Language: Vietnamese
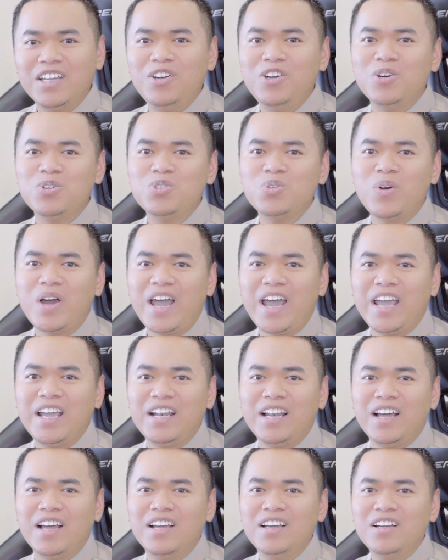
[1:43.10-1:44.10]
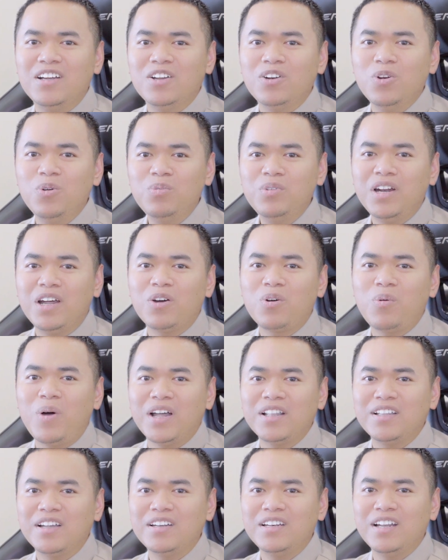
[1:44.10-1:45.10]
Cái điều số 2 là đúng là
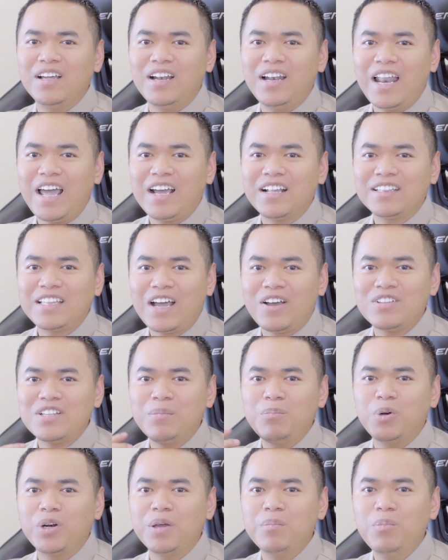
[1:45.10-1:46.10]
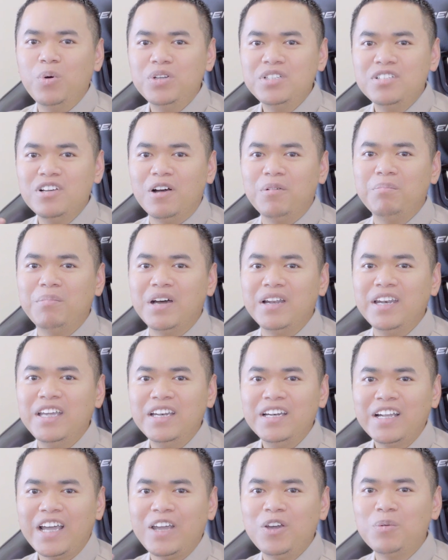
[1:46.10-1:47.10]
quả thật là Lang tạo ra một cái môi trường mà
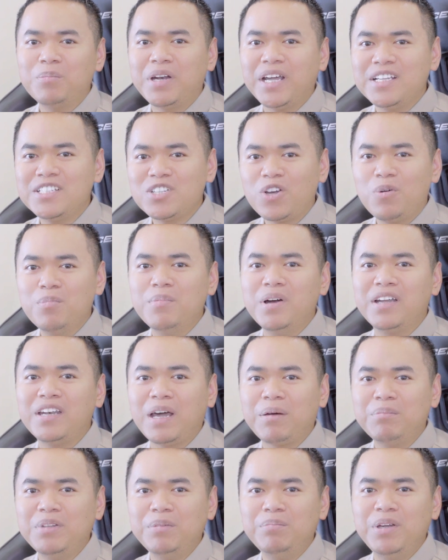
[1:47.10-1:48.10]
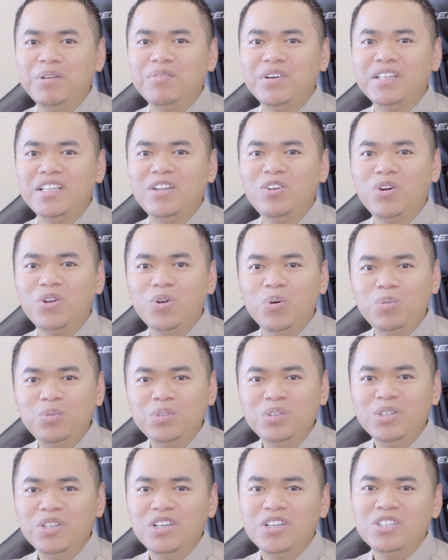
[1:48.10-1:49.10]
đến ngày hôm nay sau 10 năm thì mình vẫn thấy nó đúng,